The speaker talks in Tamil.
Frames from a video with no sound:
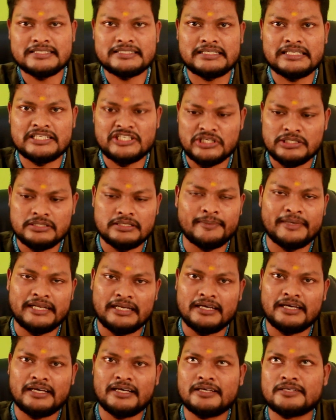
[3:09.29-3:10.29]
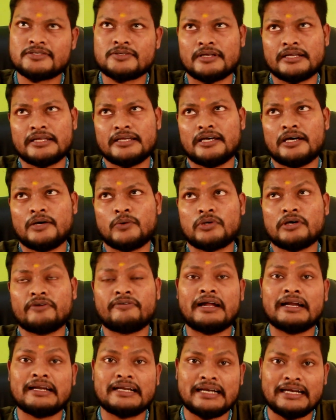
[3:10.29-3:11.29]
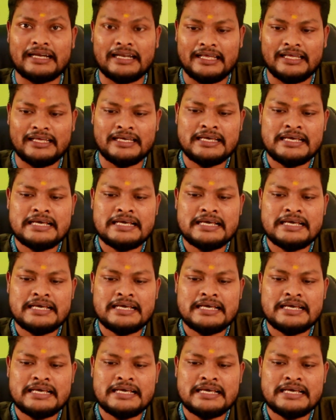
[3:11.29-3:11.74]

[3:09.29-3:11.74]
ஸ்ட்ரெச்சஸ் ஐ மீன் சாரி அவுட் ஆஃப் ஹண்ட்ரடில்